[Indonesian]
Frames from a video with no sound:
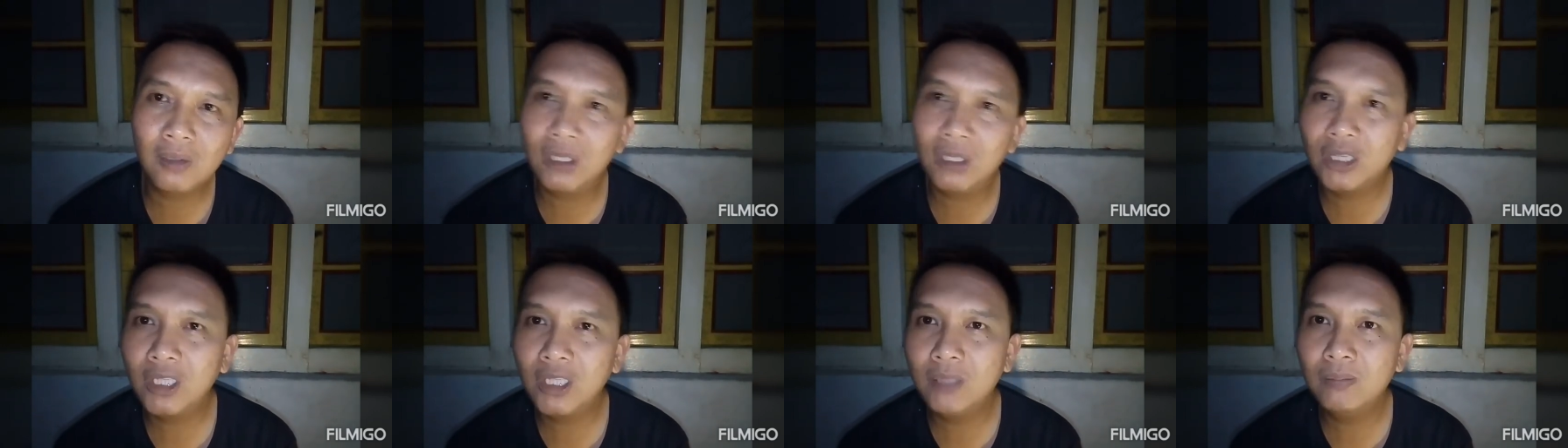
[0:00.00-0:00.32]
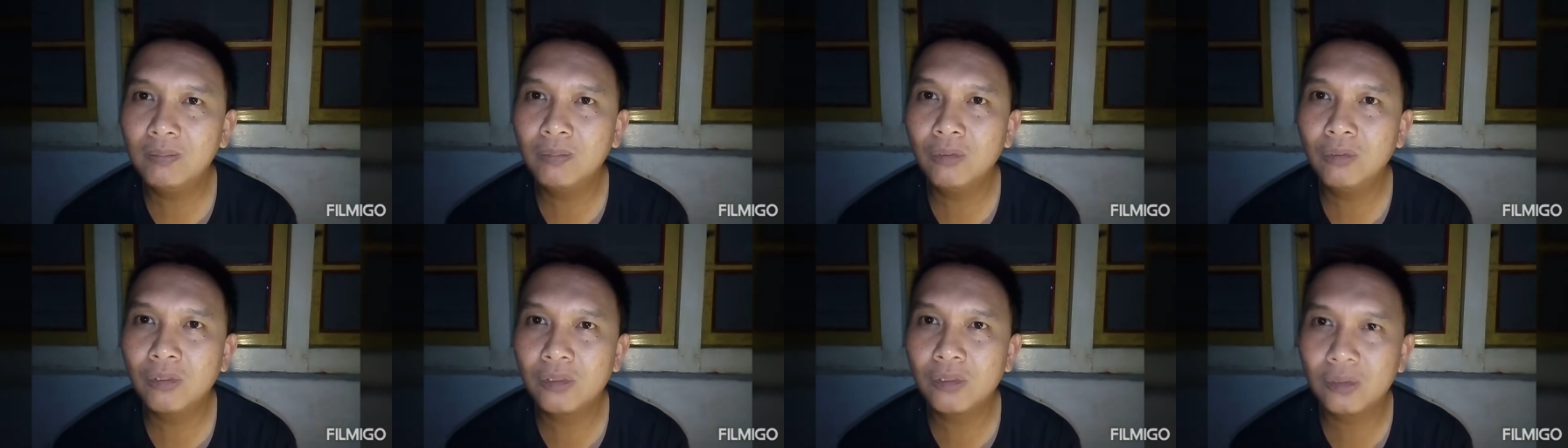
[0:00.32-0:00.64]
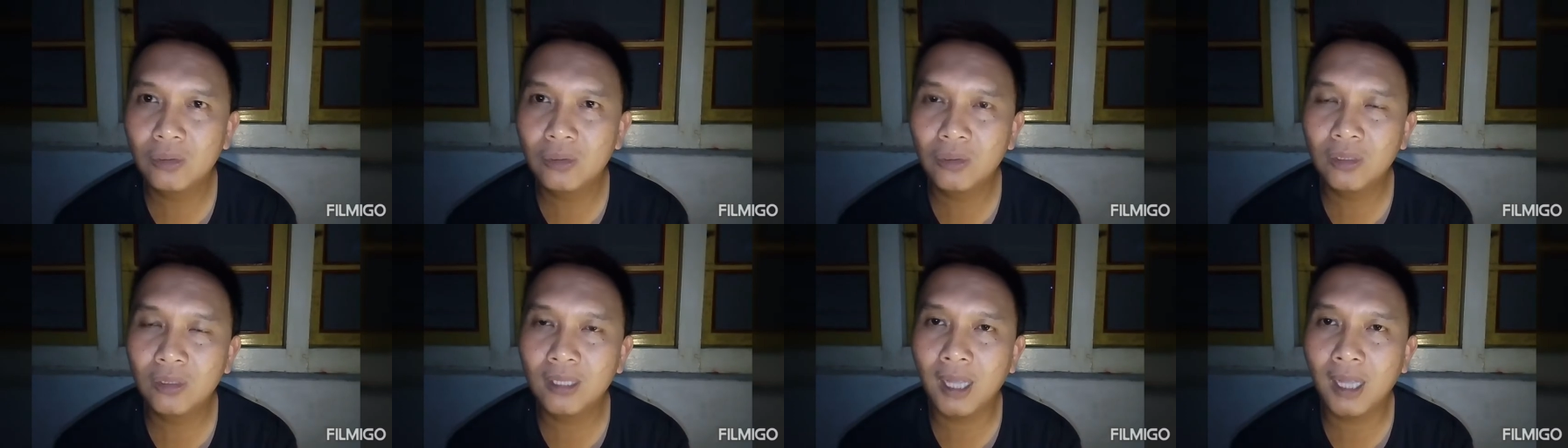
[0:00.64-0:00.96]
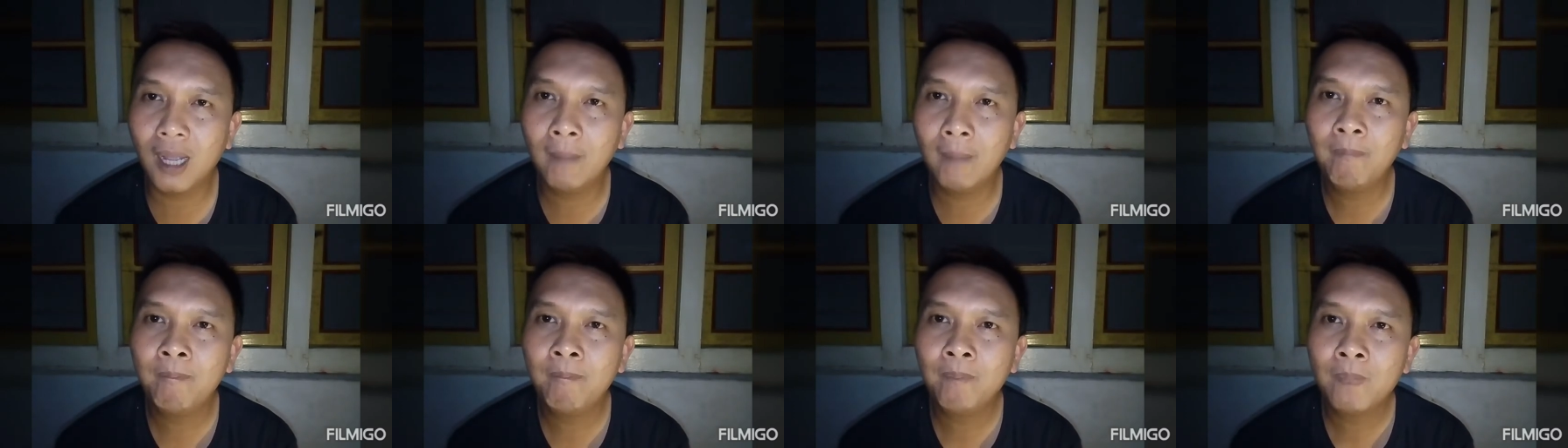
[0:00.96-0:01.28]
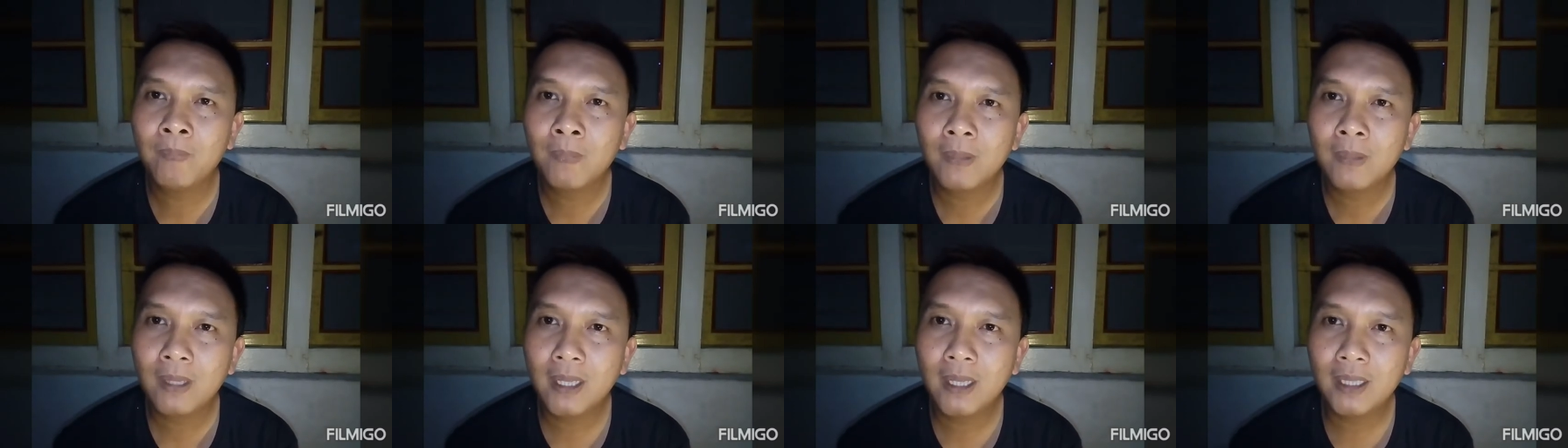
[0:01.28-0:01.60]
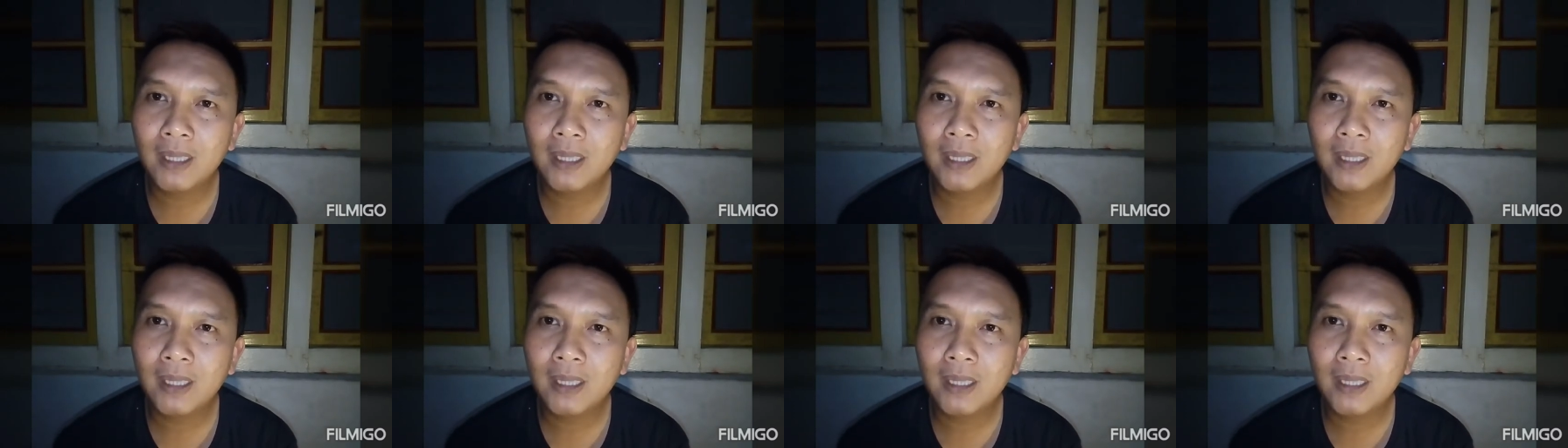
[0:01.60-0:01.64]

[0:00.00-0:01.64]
tertentu itu busuk ya.